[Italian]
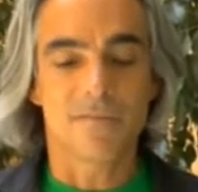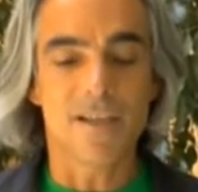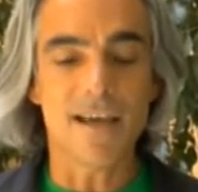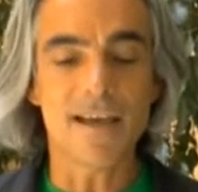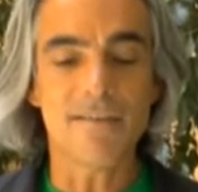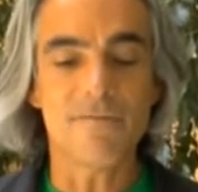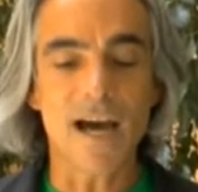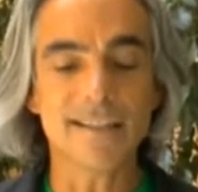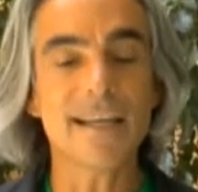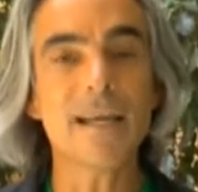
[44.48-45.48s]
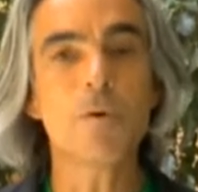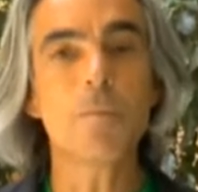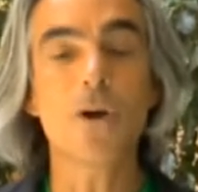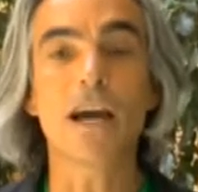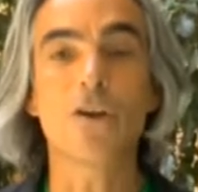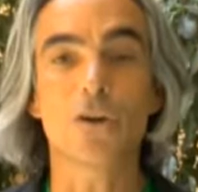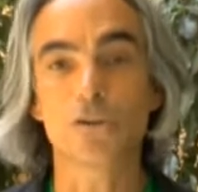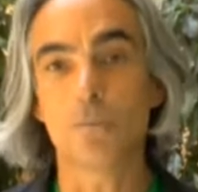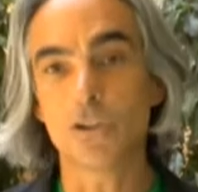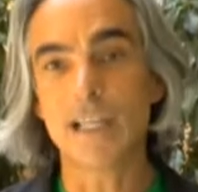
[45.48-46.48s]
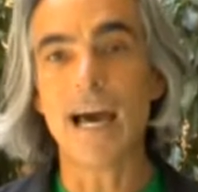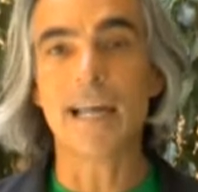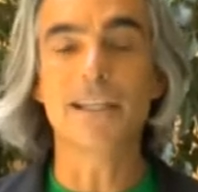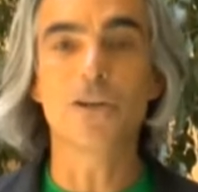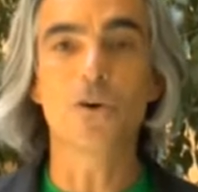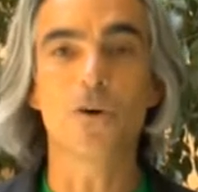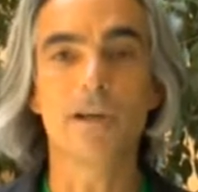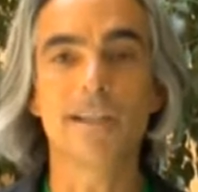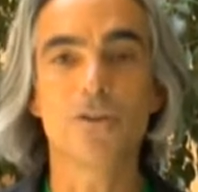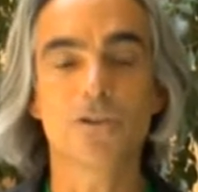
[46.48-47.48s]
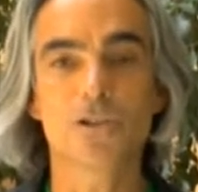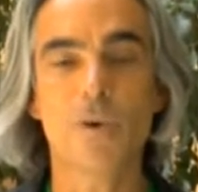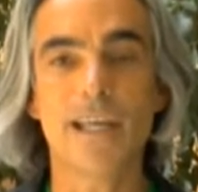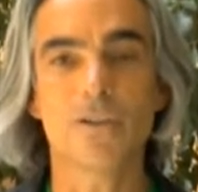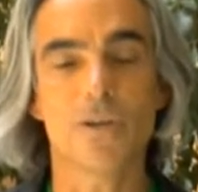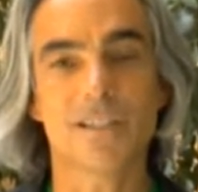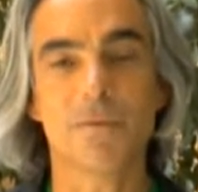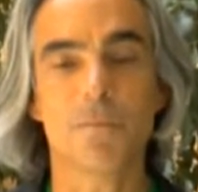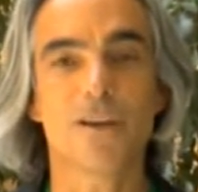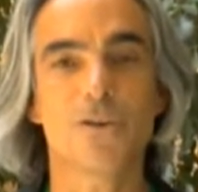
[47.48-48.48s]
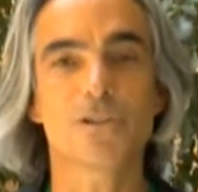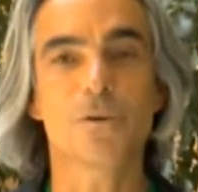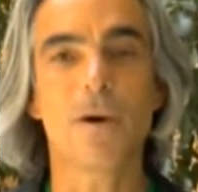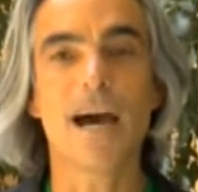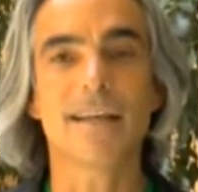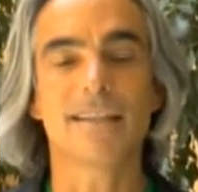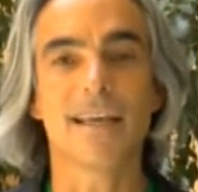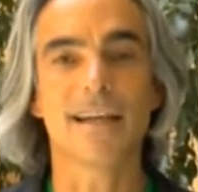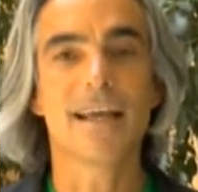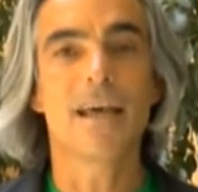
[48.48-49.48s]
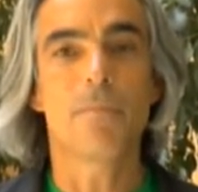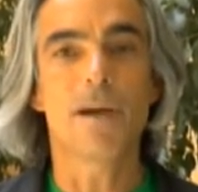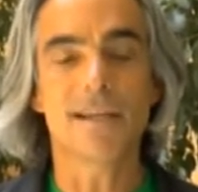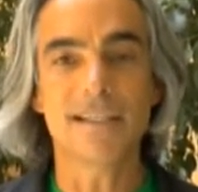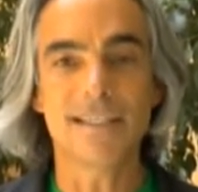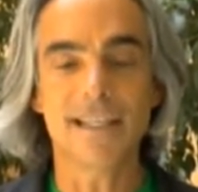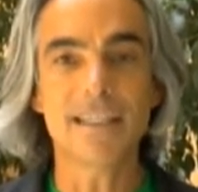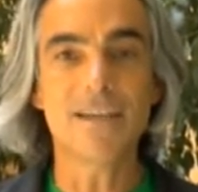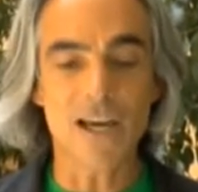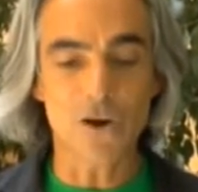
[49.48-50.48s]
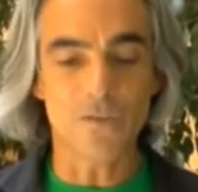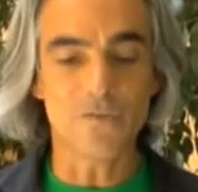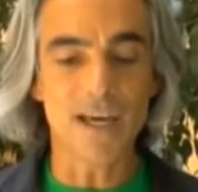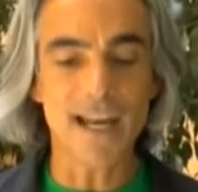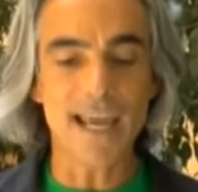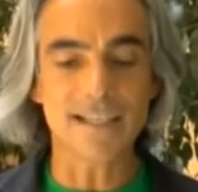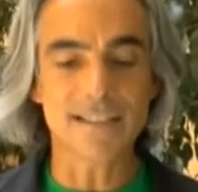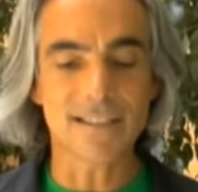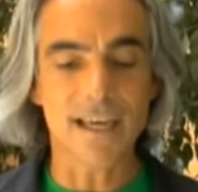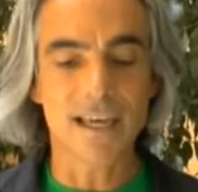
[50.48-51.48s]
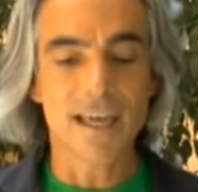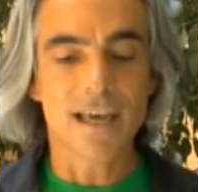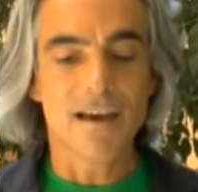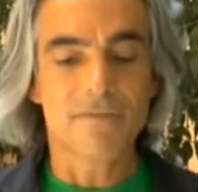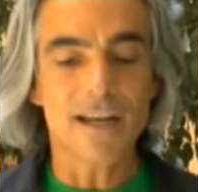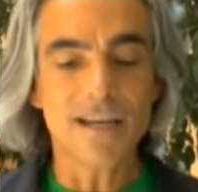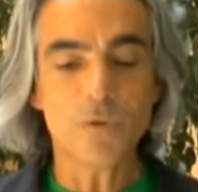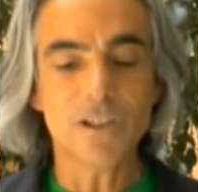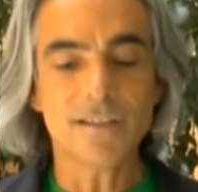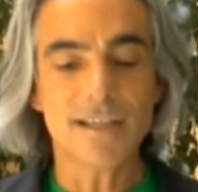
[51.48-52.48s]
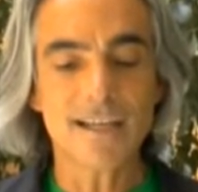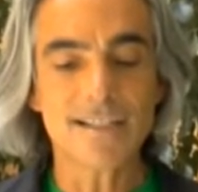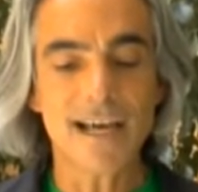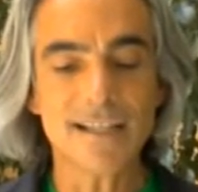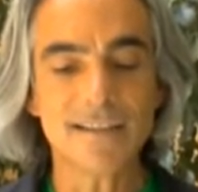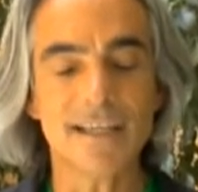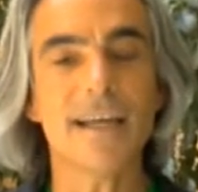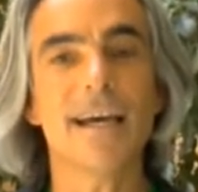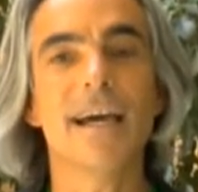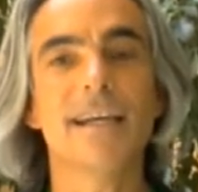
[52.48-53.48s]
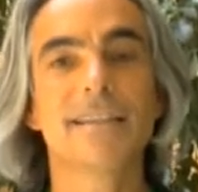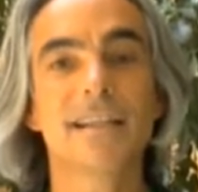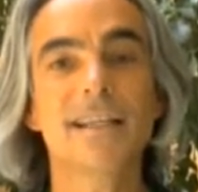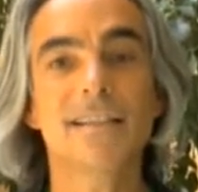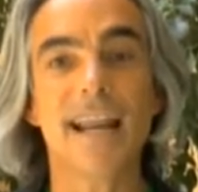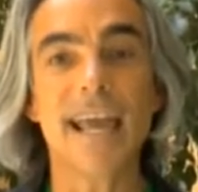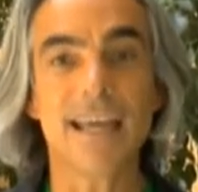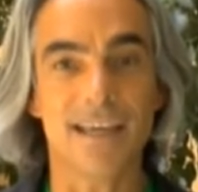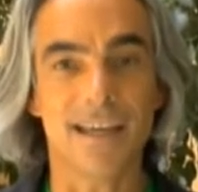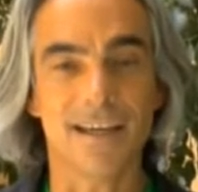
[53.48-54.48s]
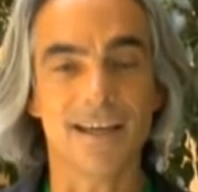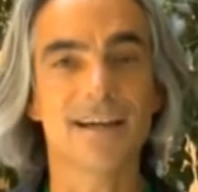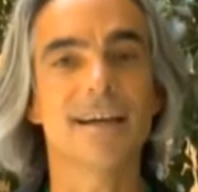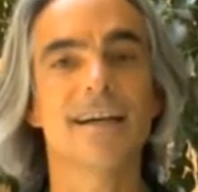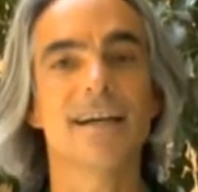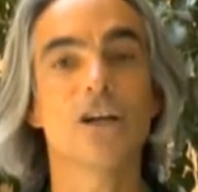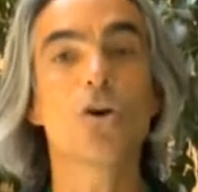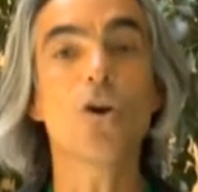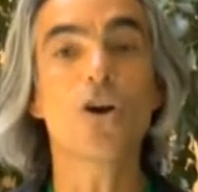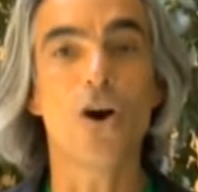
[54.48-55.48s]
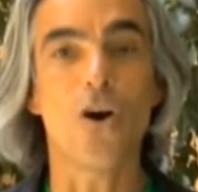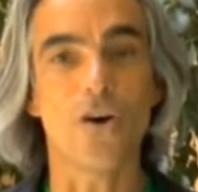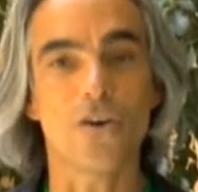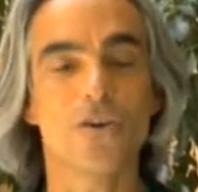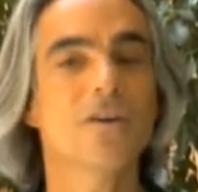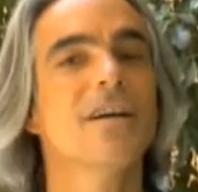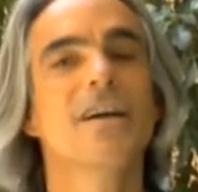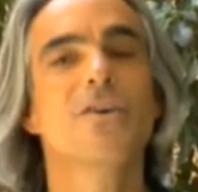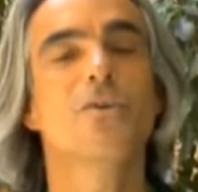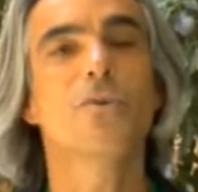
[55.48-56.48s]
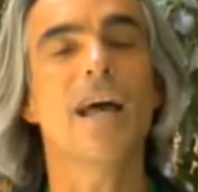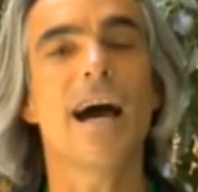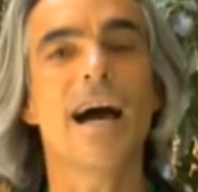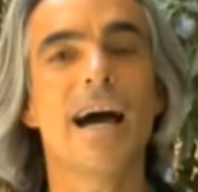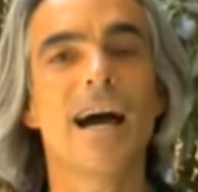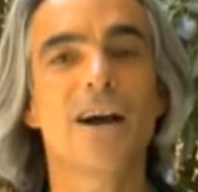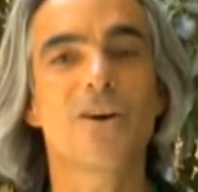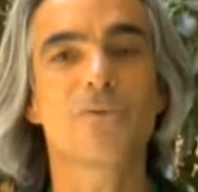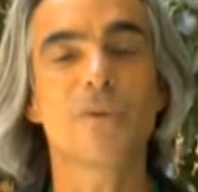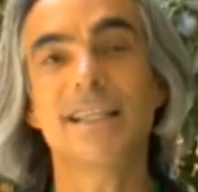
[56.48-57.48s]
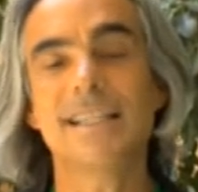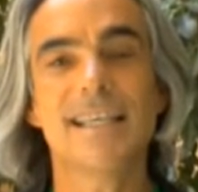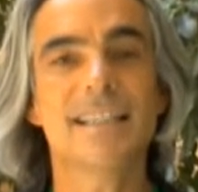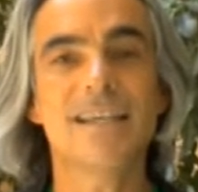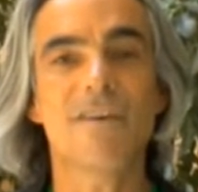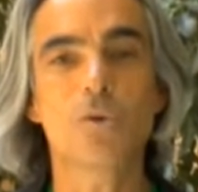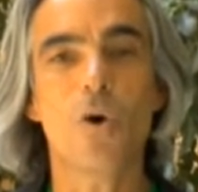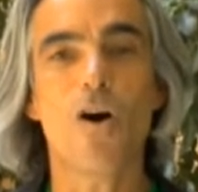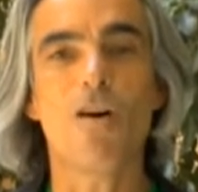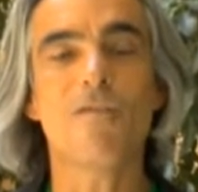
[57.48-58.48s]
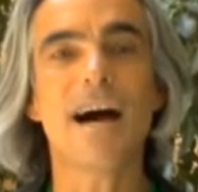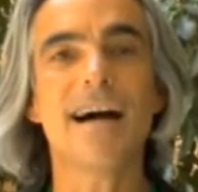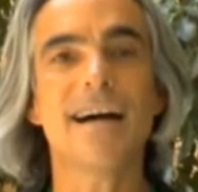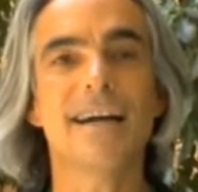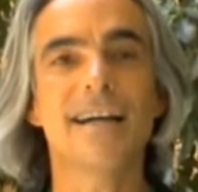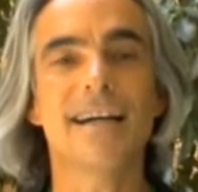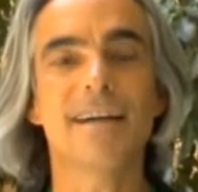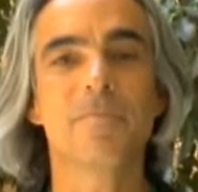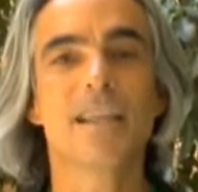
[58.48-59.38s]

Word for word: E andremo poi all'Orto Botanico, come di consueto, è sempre nostro partner, per iniziative e conferenze. Faremo un interessante eh, tree trekking eh, col coro, un'iniziativa nuova eh,